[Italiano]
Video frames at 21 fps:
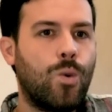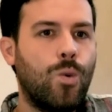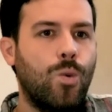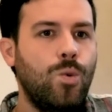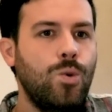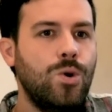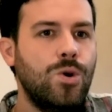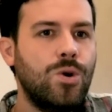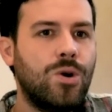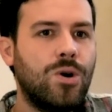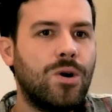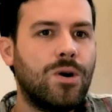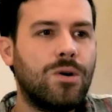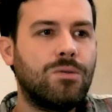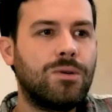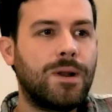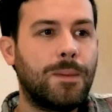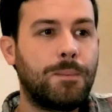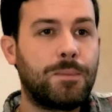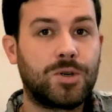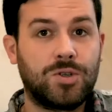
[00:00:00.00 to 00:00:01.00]
uno,
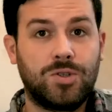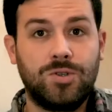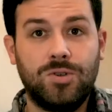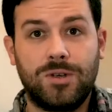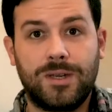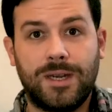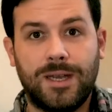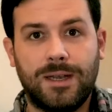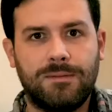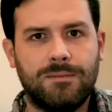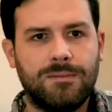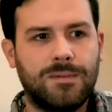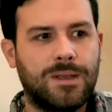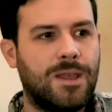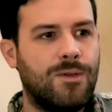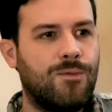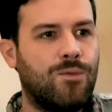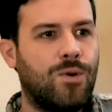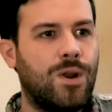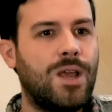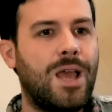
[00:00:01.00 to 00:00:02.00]
una persona
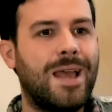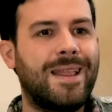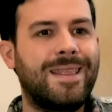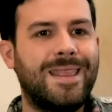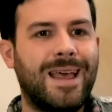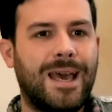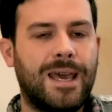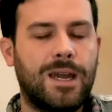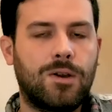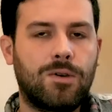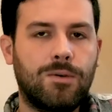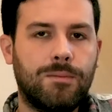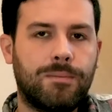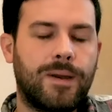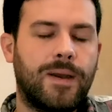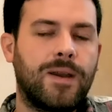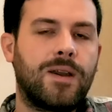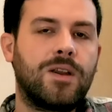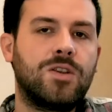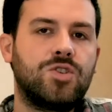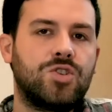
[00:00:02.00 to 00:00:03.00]
che vuole andare a
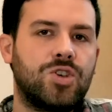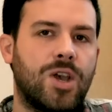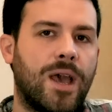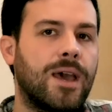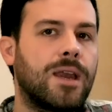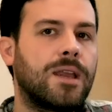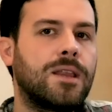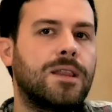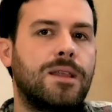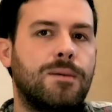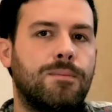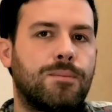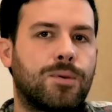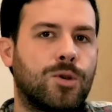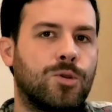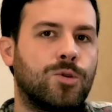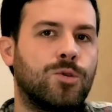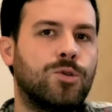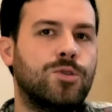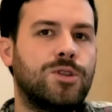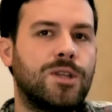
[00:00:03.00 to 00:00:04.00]
comprare certi
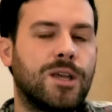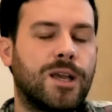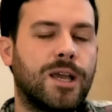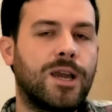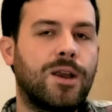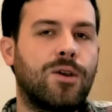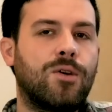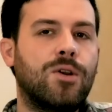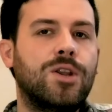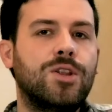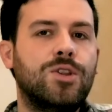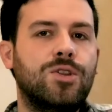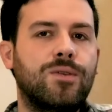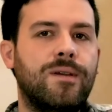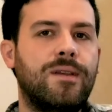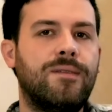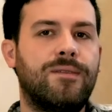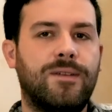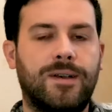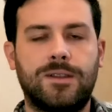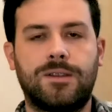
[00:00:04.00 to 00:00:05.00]
prodotti agricoli,
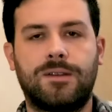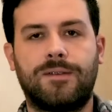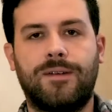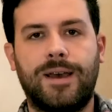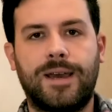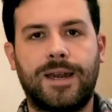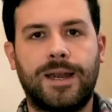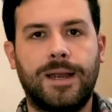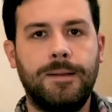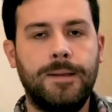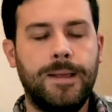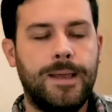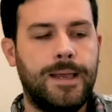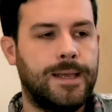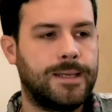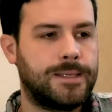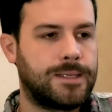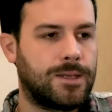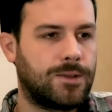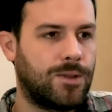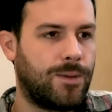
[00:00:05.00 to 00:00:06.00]
dove li va a trovare?
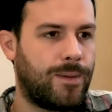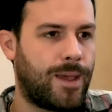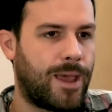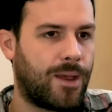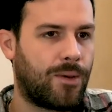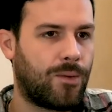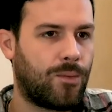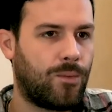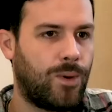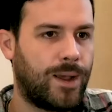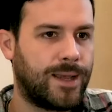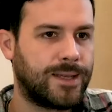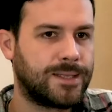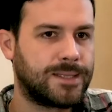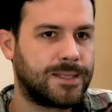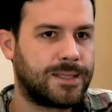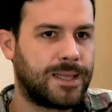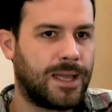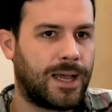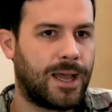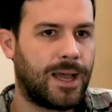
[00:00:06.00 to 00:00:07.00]
Secondo me
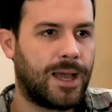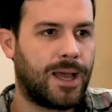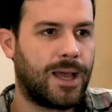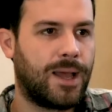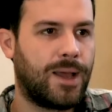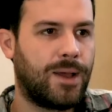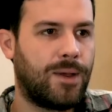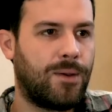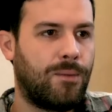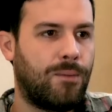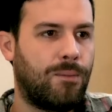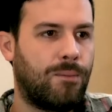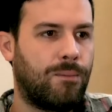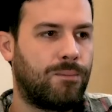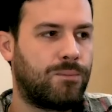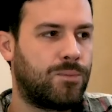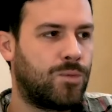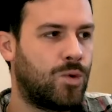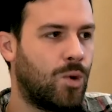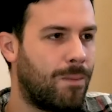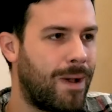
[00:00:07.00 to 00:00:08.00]
questa
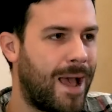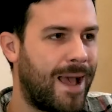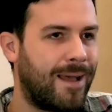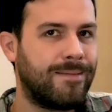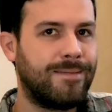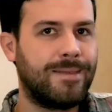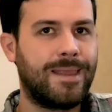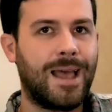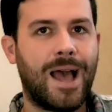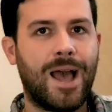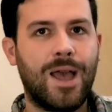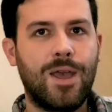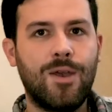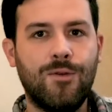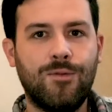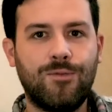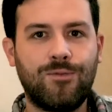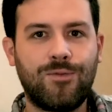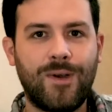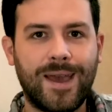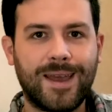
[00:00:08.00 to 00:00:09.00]
domanda e
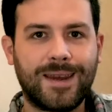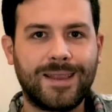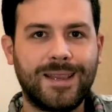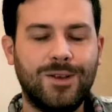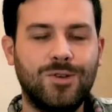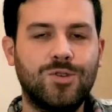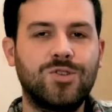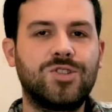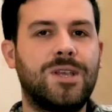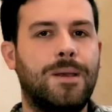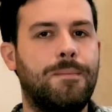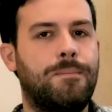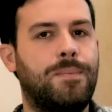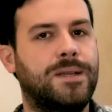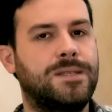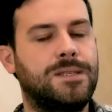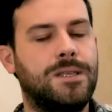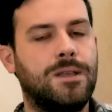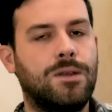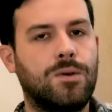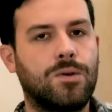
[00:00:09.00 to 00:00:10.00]
offerta non sempre
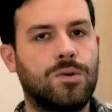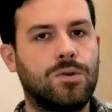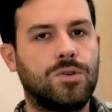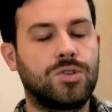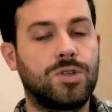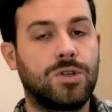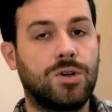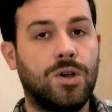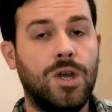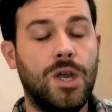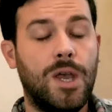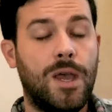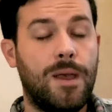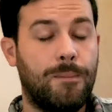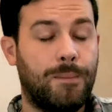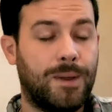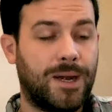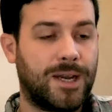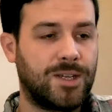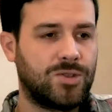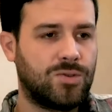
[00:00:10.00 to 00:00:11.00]
si incrociano
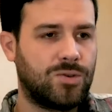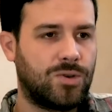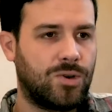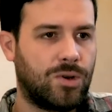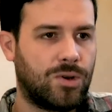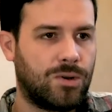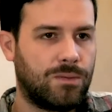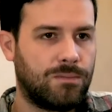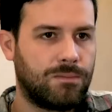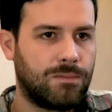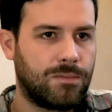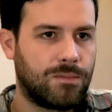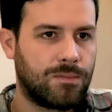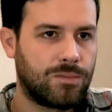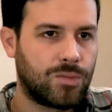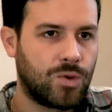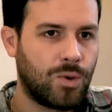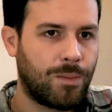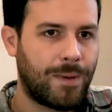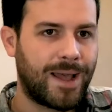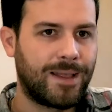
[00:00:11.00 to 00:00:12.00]
perché sono
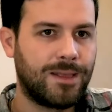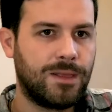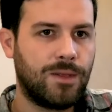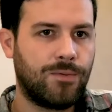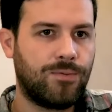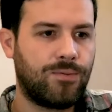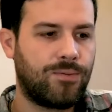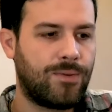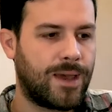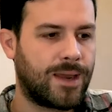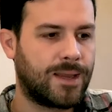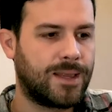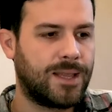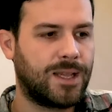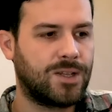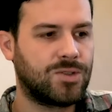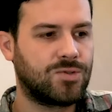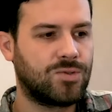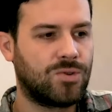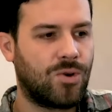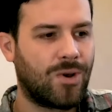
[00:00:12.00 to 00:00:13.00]
domande offerte
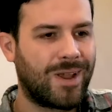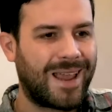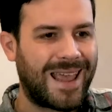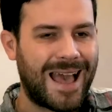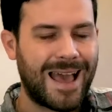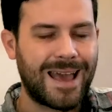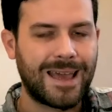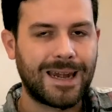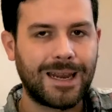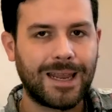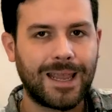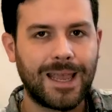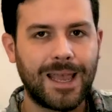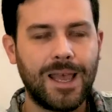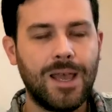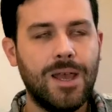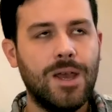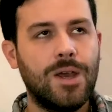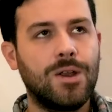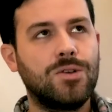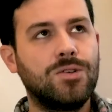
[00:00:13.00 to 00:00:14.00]
che sono
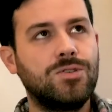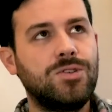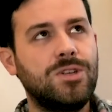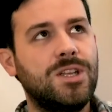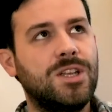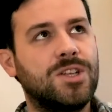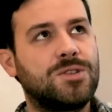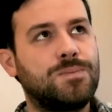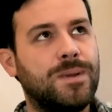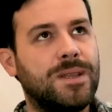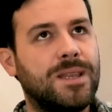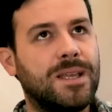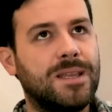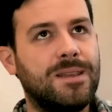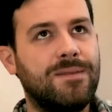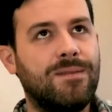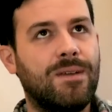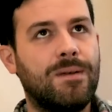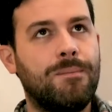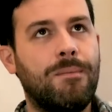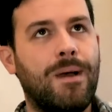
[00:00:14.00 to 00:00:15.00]
cariche non solo di
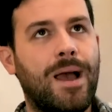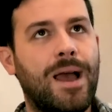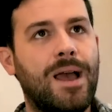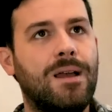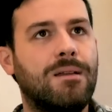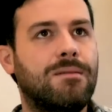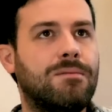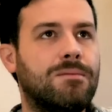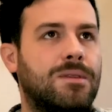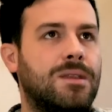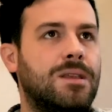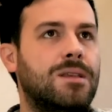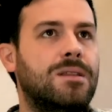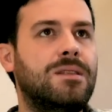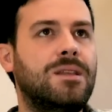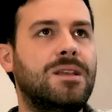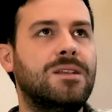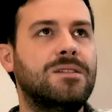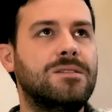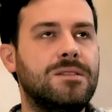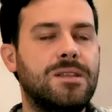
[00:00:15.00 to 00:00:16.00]
aspettative ma di
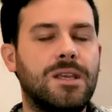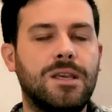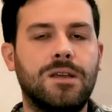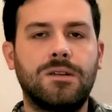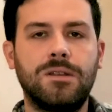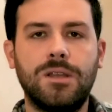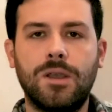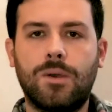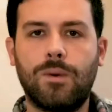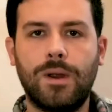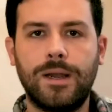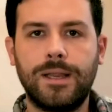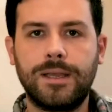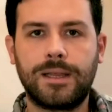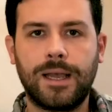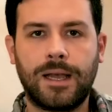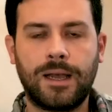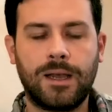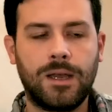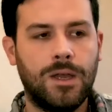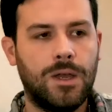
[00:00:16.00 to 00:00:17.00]
desiderio di
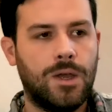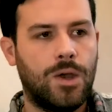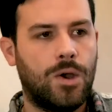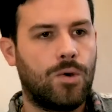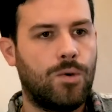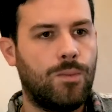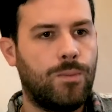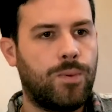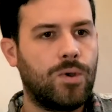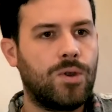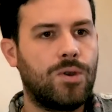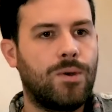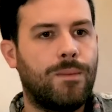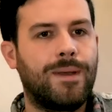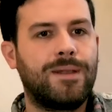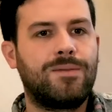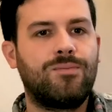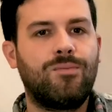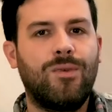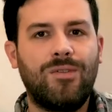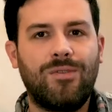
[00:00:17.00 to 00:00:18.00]
qualità. Un pochino
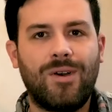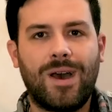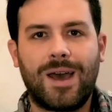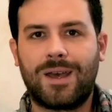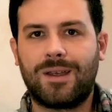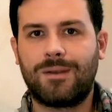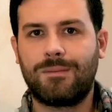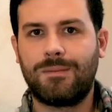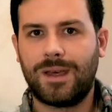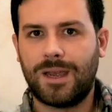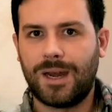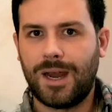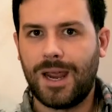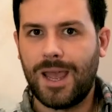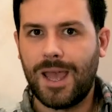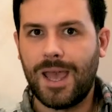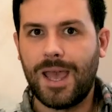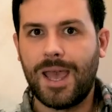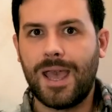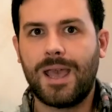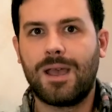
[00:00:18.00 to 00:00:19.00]
Matt the
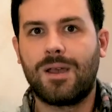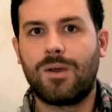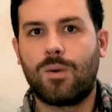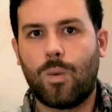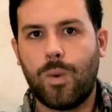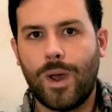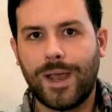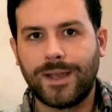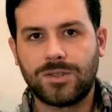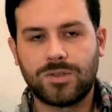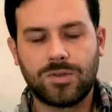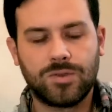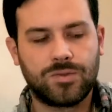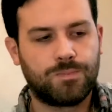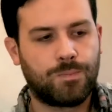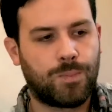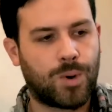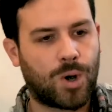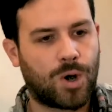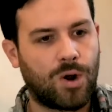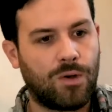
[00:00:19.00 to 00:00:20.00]
Farmer è questo,
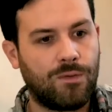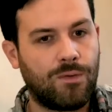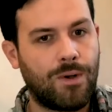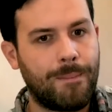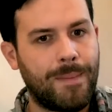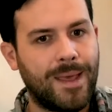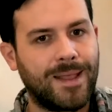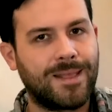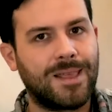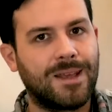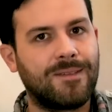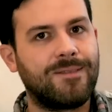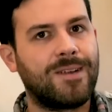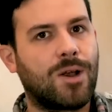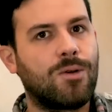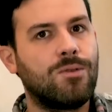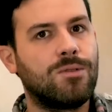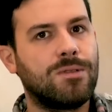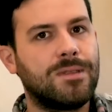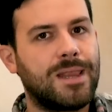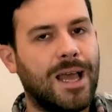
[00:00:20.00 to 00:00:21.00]
provo a mettervi a
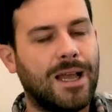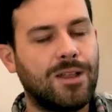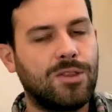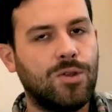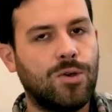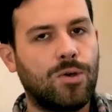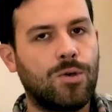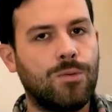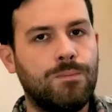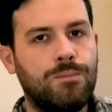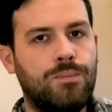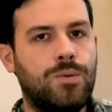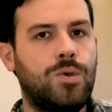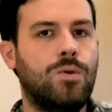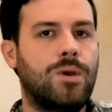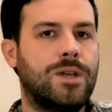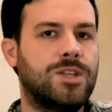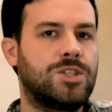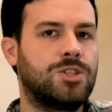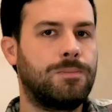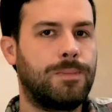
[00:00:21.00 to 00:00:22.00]
contatto con
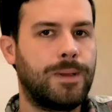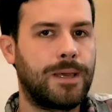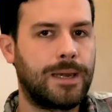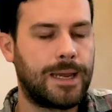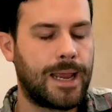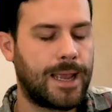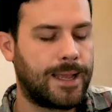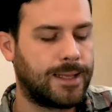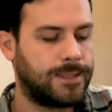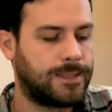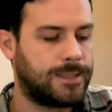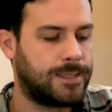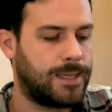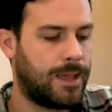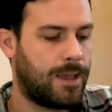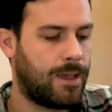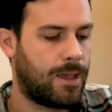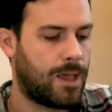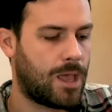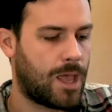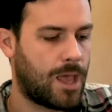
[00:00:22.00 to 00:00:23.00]
più
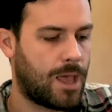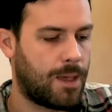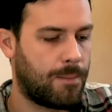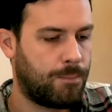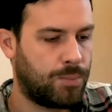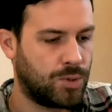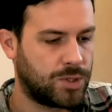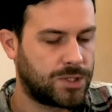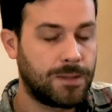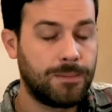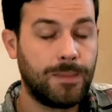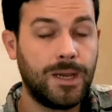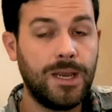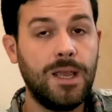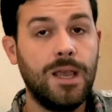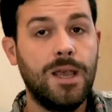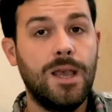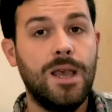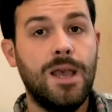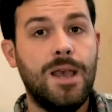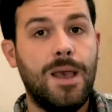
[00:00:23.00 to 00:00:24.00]
esperienze eh,
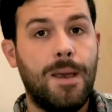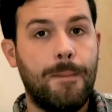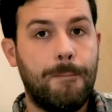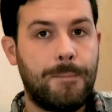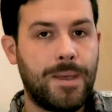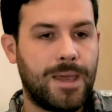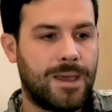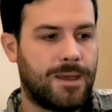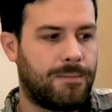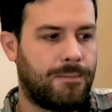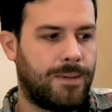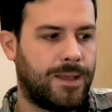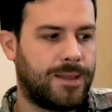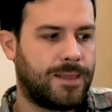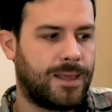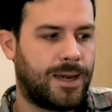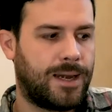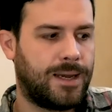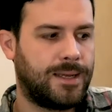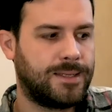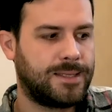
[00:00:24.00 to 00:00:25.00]
possibili per
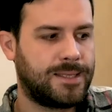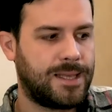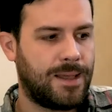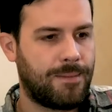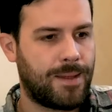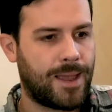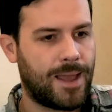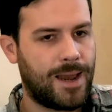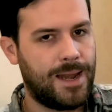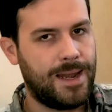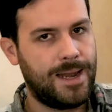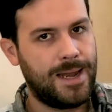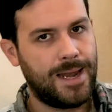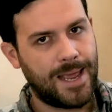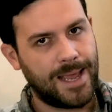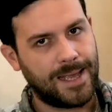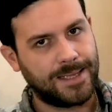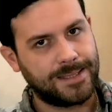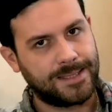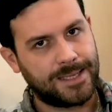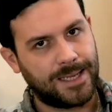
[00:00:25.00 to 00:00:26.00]
mettere insieme
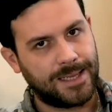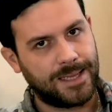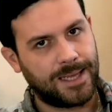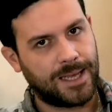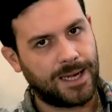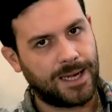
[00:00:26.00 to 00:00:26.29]
le aziende